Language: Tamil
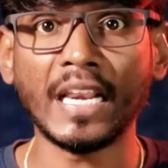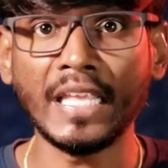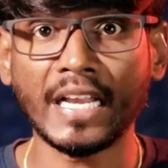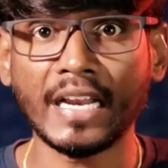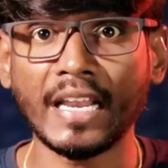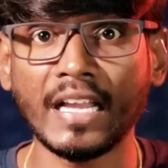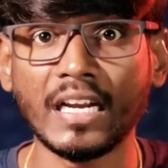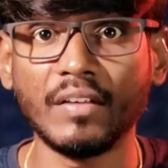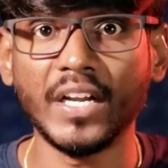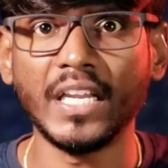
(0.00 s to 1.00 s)
நிறைய
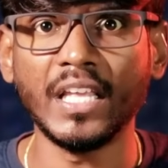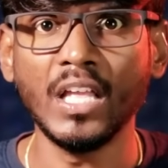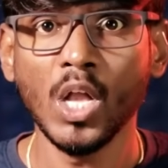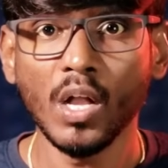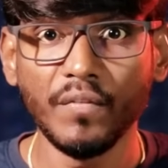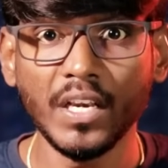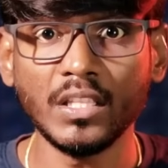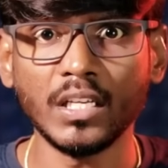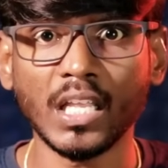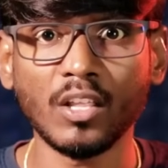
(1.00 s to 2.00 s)
கிடாக்களை வெட்டி
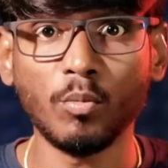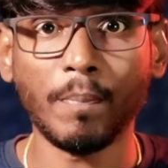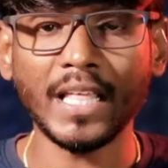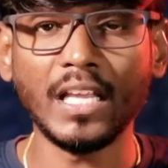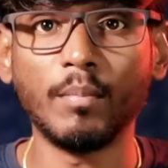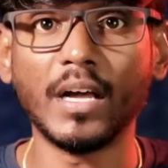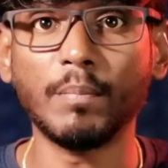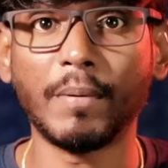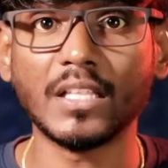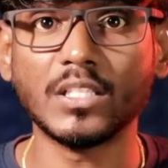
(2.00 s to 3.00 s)
விருந்து அதாவது படையல்
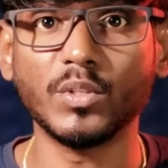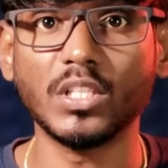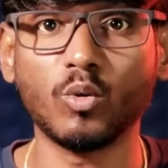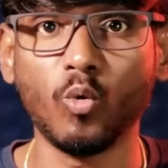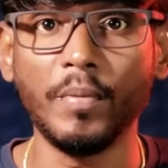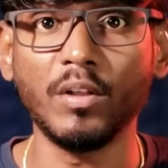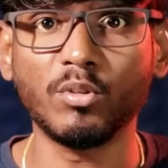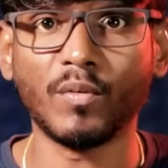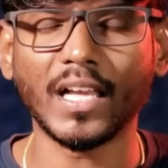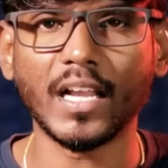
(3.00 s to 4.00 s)
மாதிரி படைச்சு வந்து
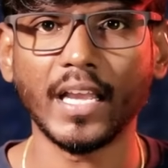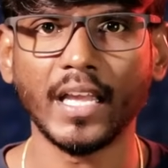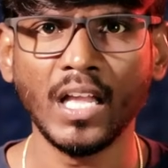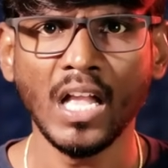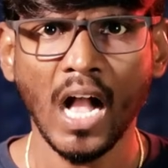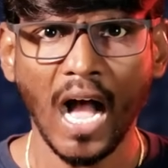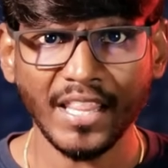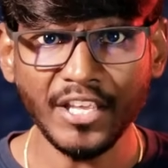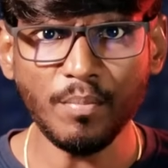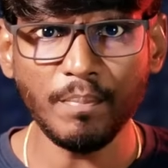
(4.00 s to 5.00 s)
கும்பிடுவது வழக்கங்க
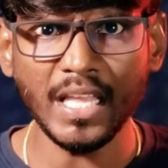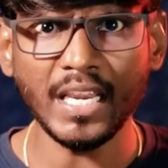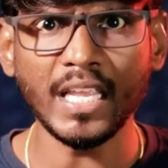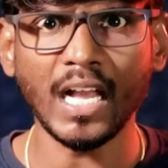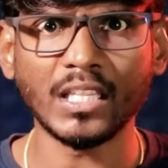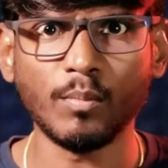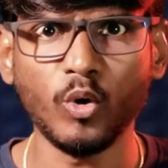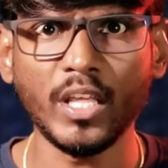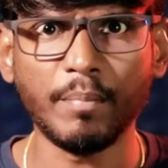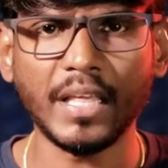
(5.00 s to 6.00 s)
அதையும் மீறி அந்த
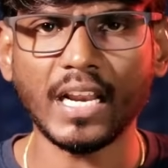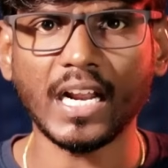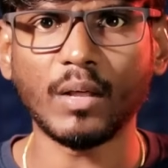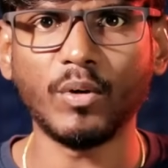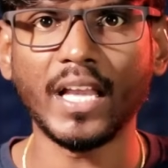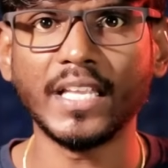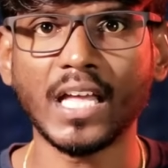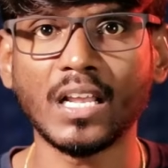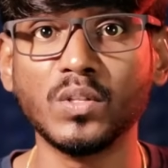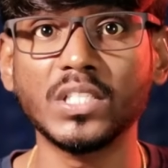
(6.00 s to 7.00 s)
முனி அப்படிங்கிற கடவுளை
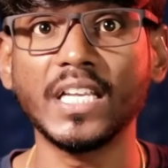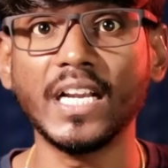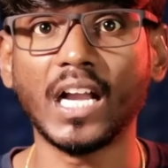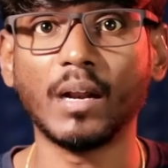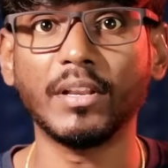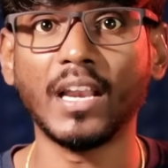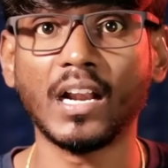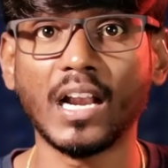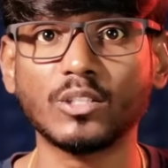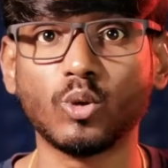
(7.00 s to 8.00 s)
யாராவது சீண்டாங்க அப்படின்னா
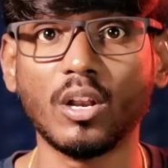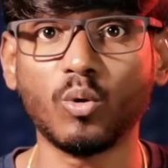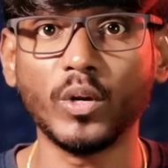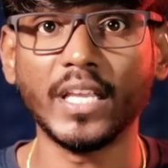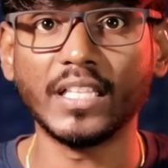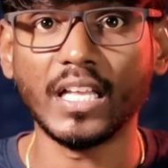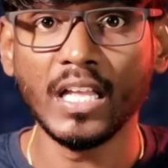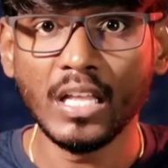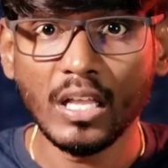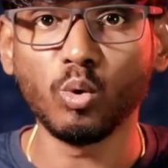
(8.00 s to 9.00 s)
நான் சொல்லக்கூடிய இந்த
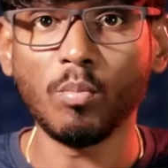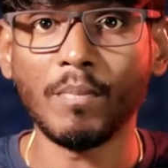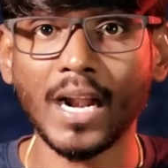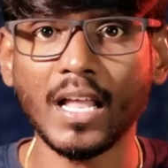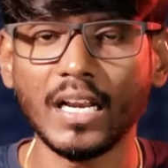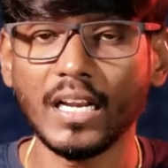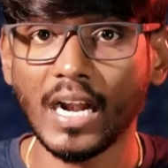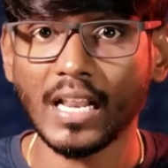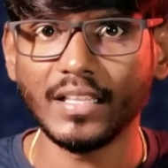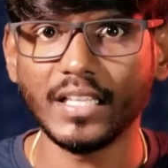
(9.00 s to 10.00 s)
துர்மரணங்கள்
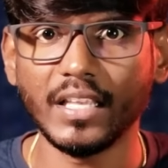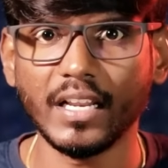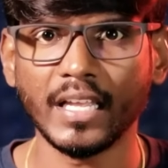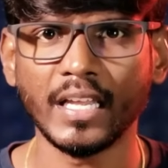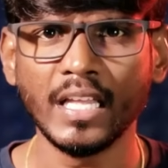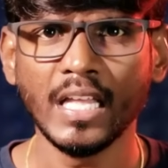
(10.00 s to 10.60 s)
நடந்தே நடந்தே தீருங்க